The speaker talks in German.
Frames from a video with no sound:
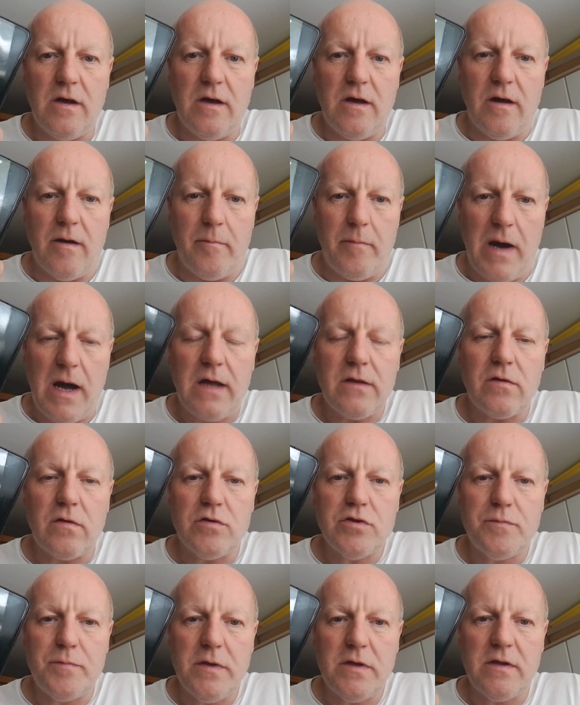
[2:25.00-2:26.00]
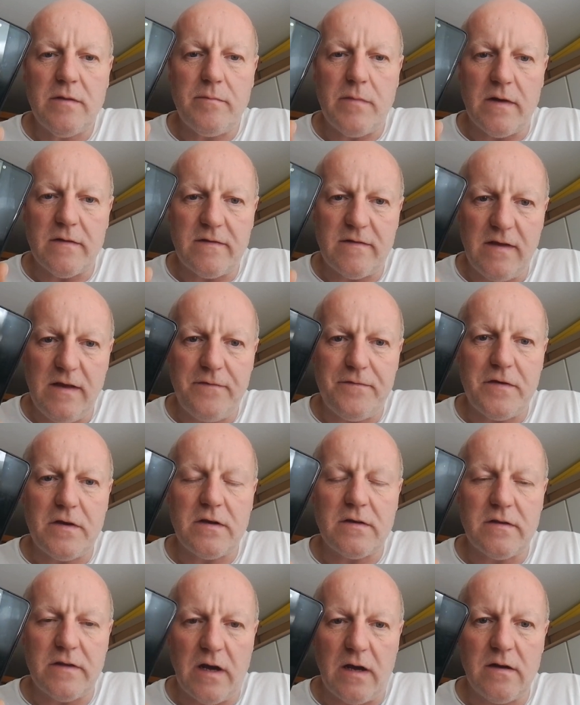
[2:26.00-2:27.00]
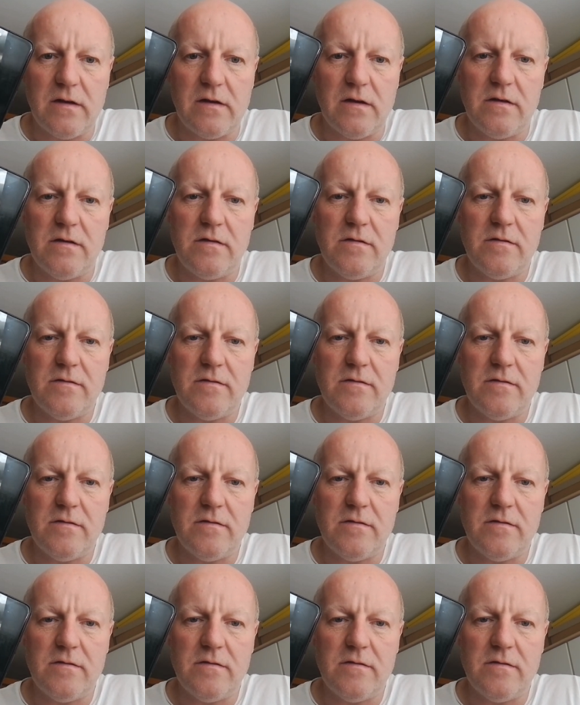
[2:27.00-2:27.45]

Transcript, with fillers: macht euch bitte massive Gedanken,